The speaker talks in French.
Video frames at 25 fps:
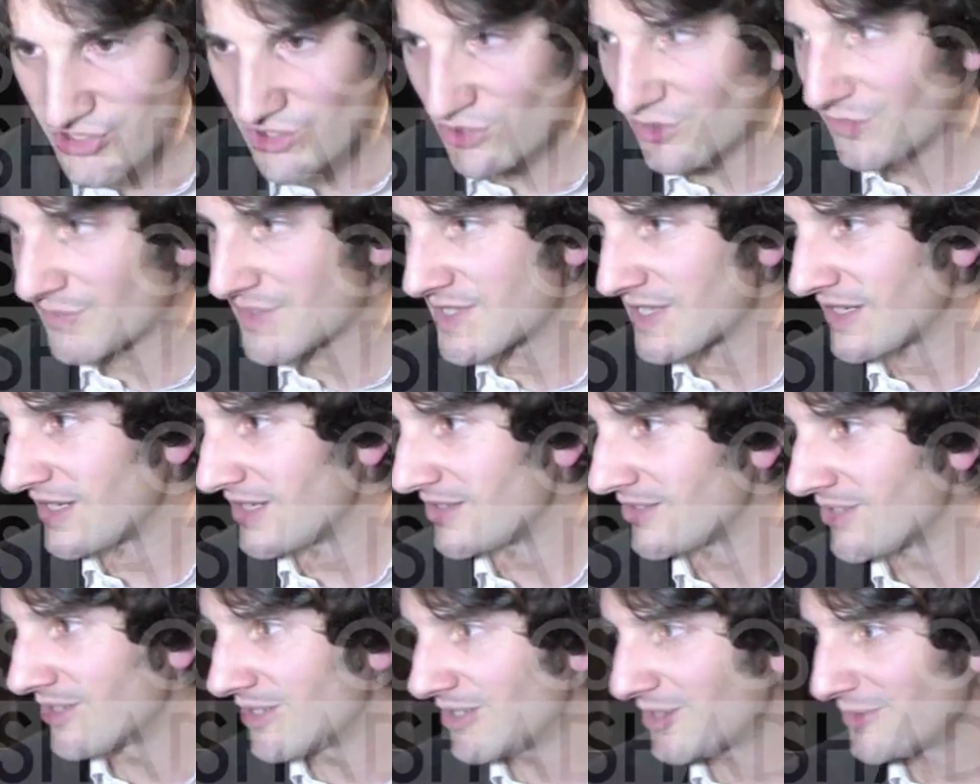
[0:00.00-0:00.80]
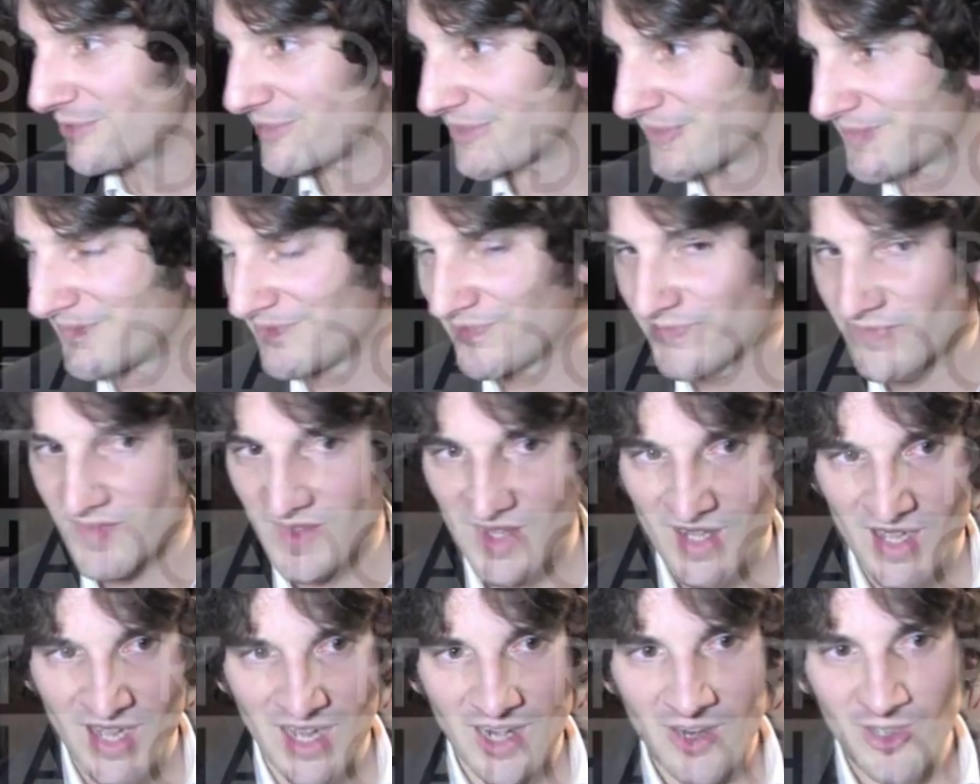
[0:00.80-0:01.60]
je trouve ça énorme.
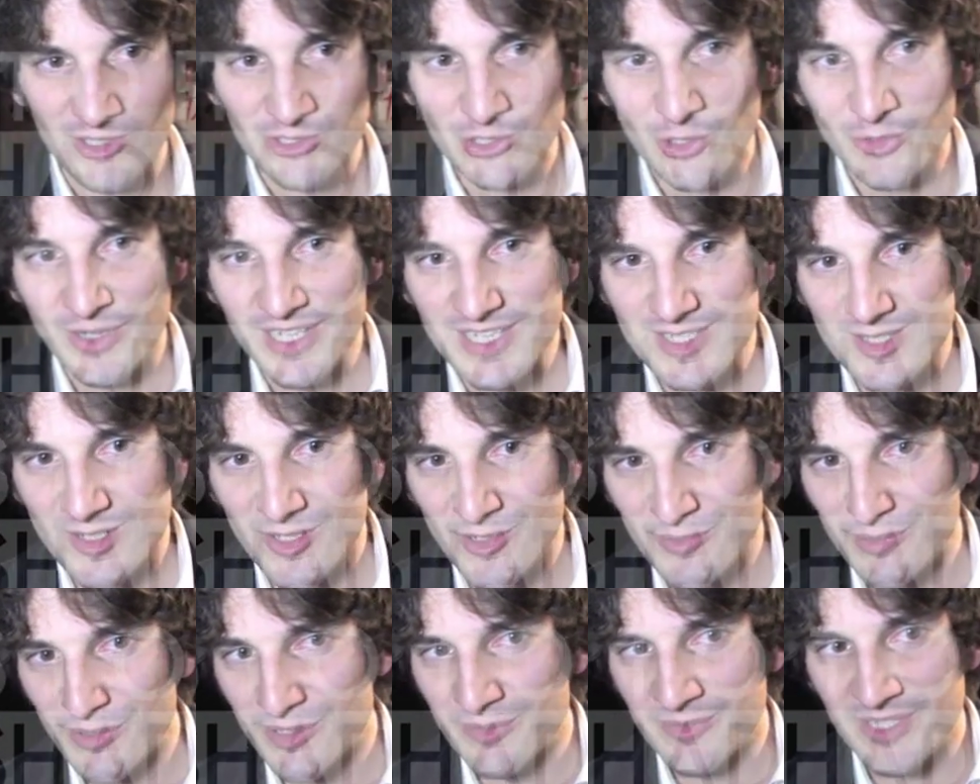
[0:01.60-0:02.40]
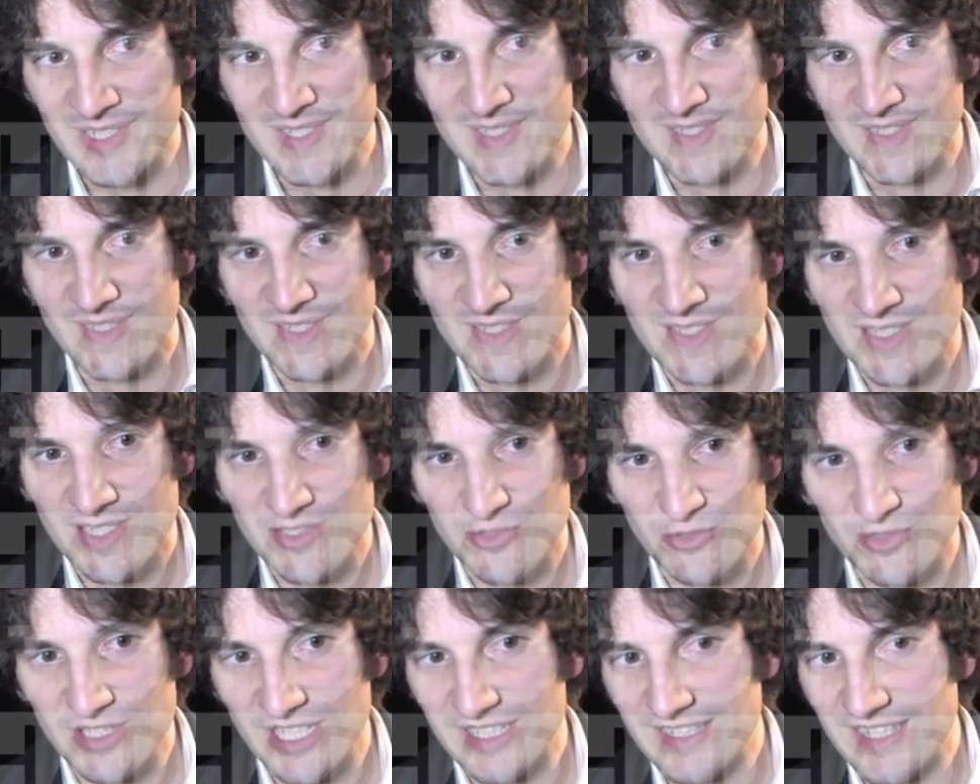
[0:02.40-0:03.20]
Alors trois ans, pour moi, c'est
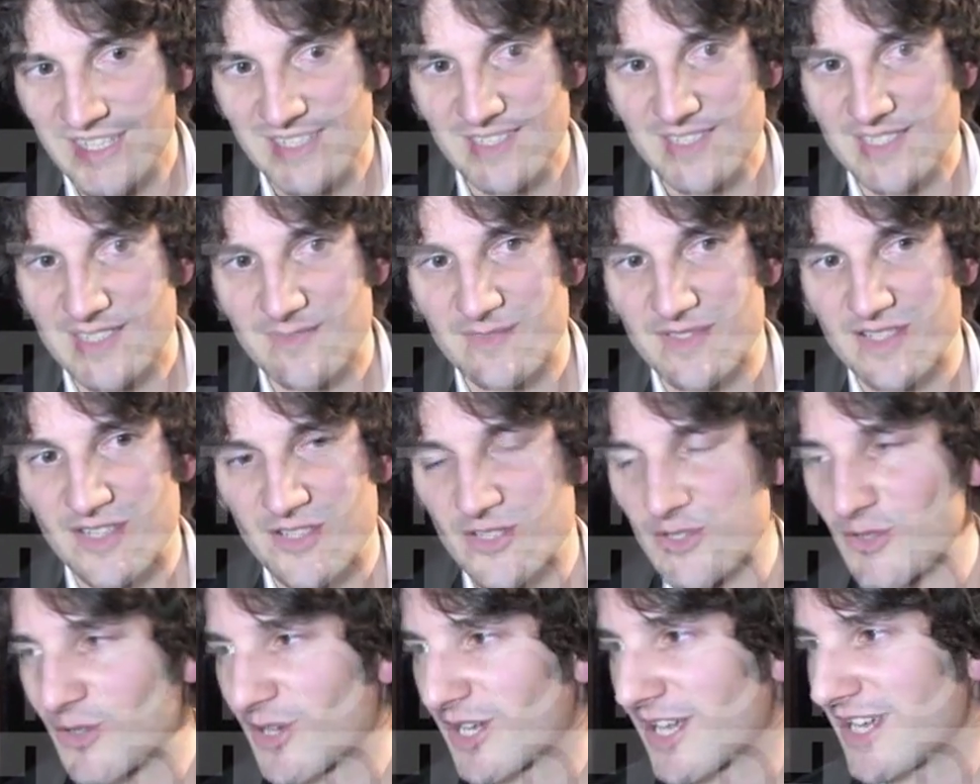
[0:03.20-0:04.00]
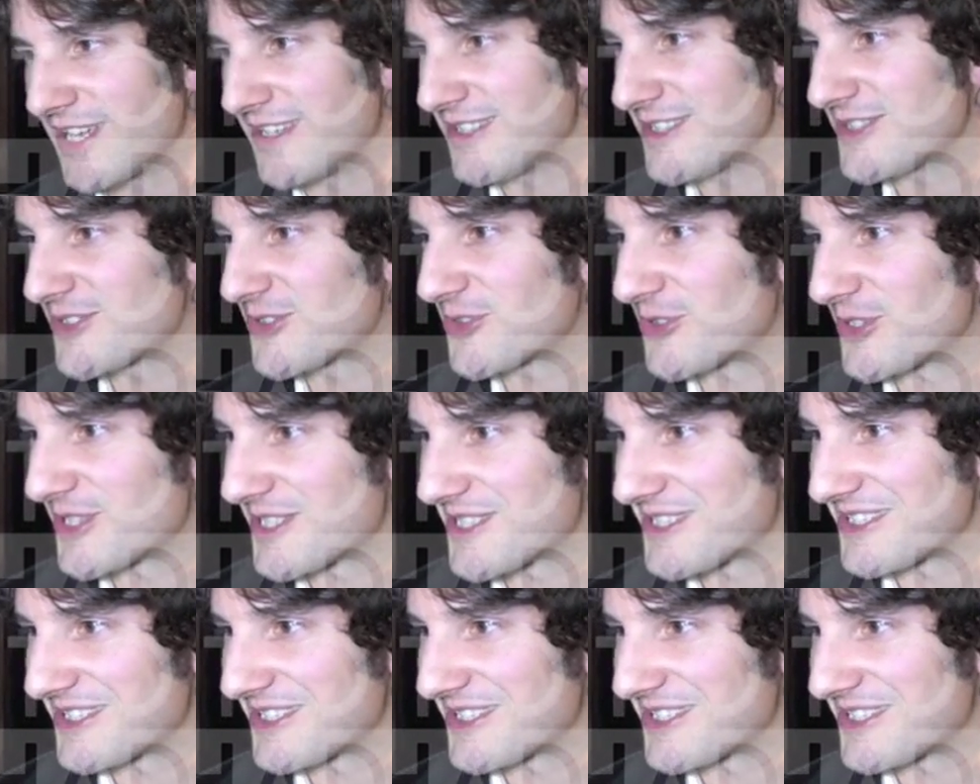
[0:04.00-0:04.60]
du dadaïsme, c'est surréaliste.